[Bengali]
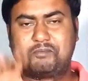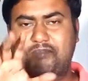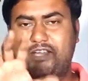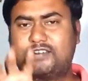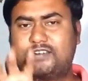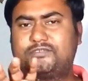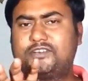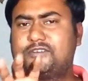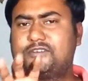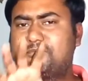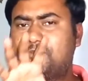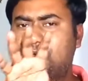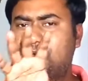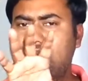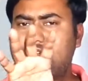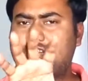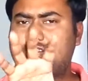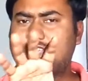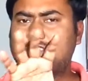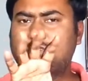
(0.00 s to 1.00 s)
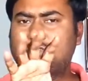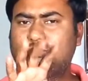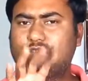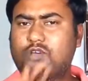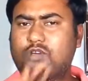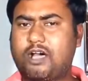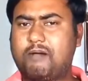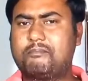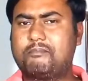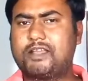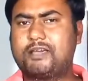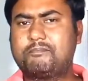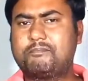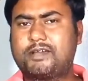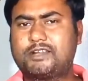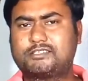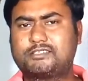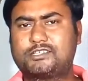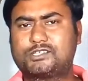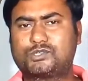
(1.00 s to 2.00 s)
বাট ফ্রেন্ড ফোনটা যেহেতু আমরা
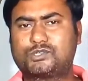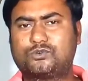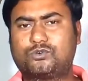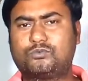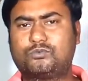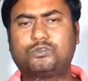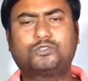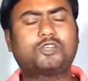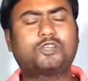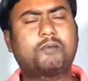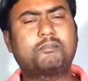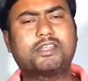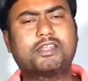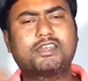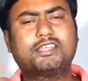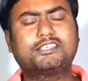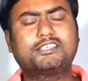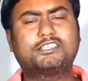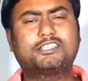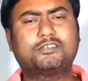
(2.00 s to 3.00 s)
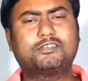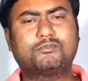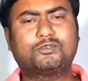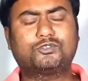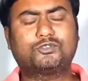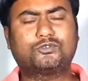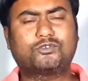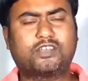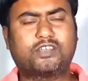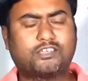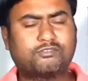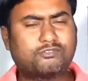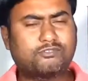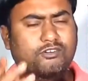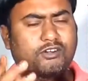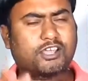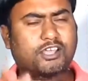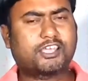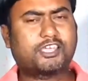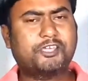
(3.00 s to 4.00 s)
পারচেস করব তো আমরা নিজেদের মতো করে এই
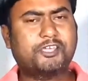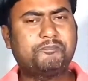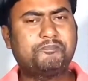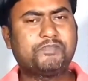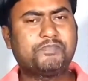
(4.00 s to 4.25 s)
ফোনটাকে